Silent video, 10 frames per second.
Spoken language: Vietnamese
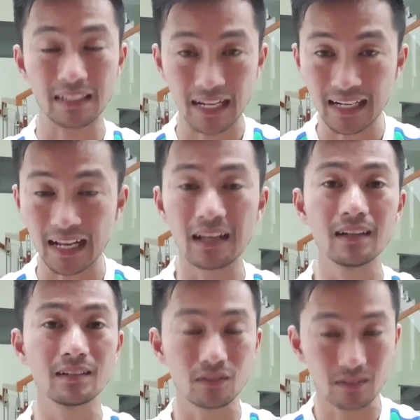cái này
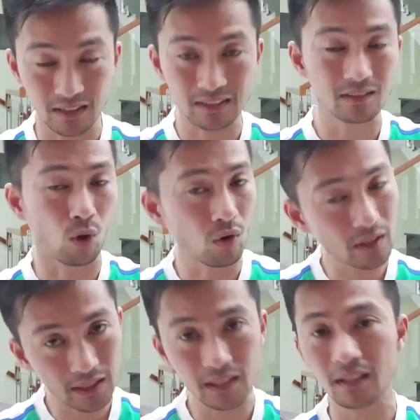lợi rồi
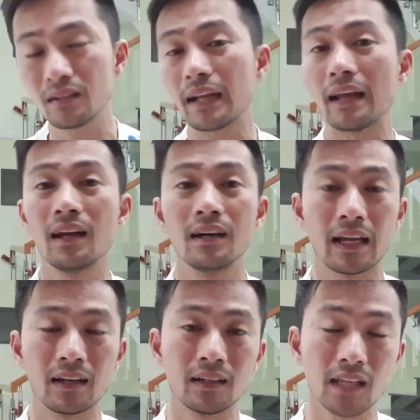đổ ra cái kia nó càng lời
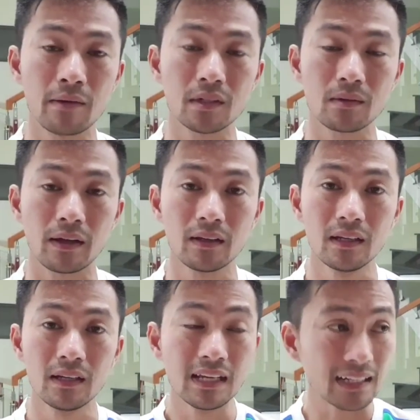càng lời thêm đó các bạn
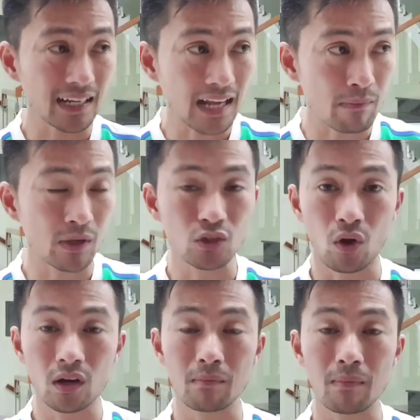cái nằm ở
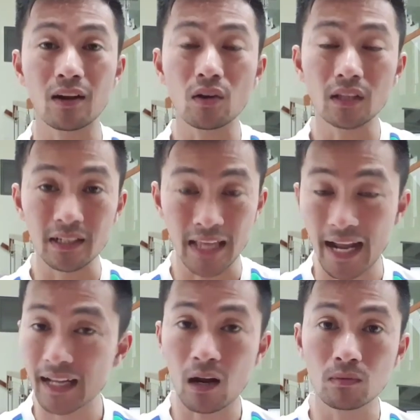chỗ là bạn có thời
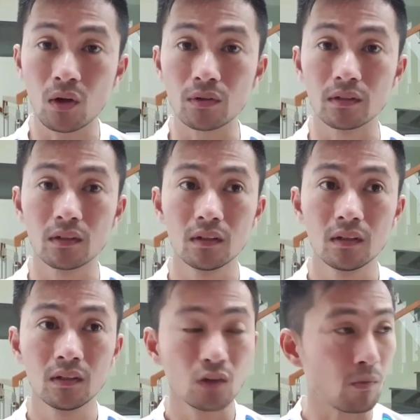gian hay không thôi
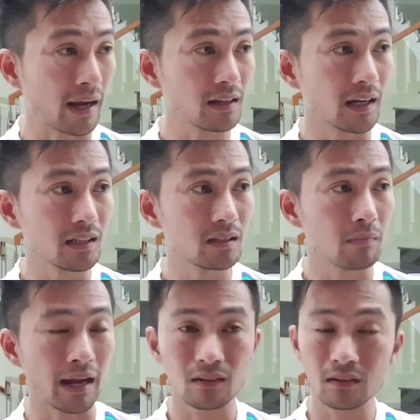còn bạn cứ nghĩ đi
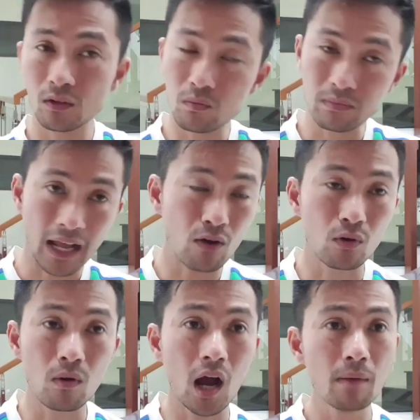bạn cứ lúc
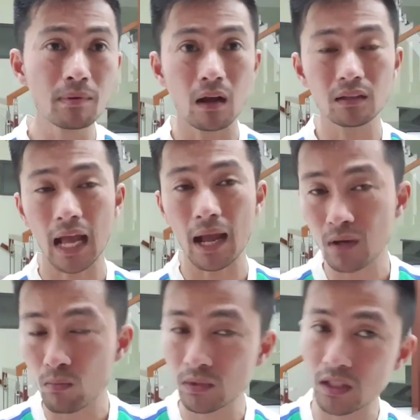nào cũng ôm
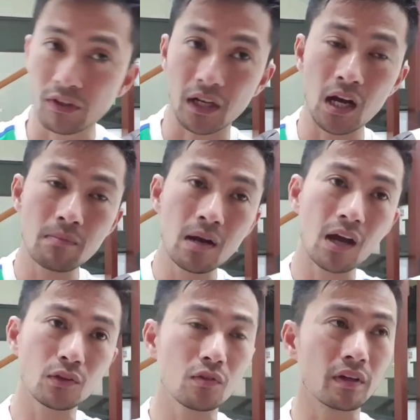tham công tiếng việc ôm
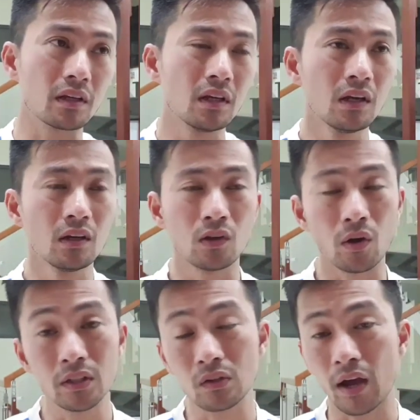hết cho việc
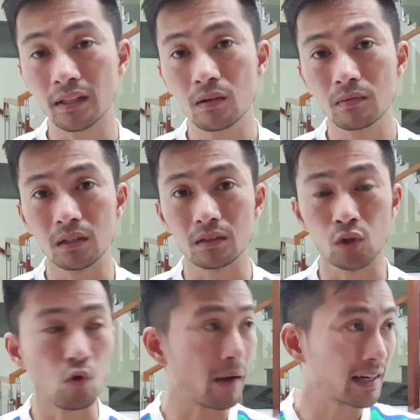gọi điện thoại tới không được
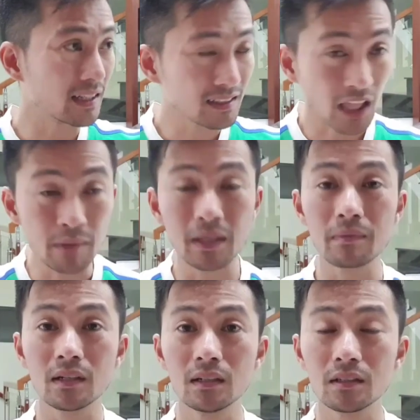rủ bạn đi tìm
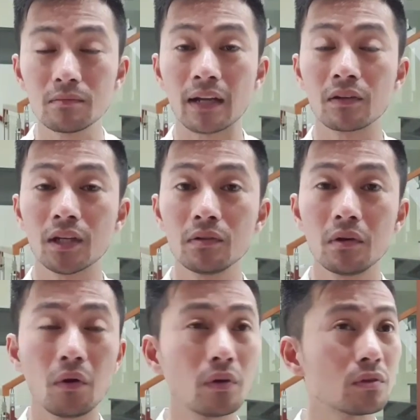kim cương thôi bạn còn kêu
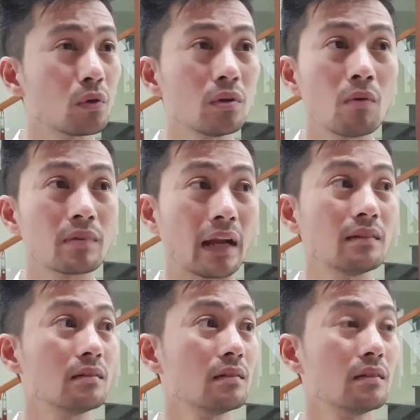ôi tôi không rảnh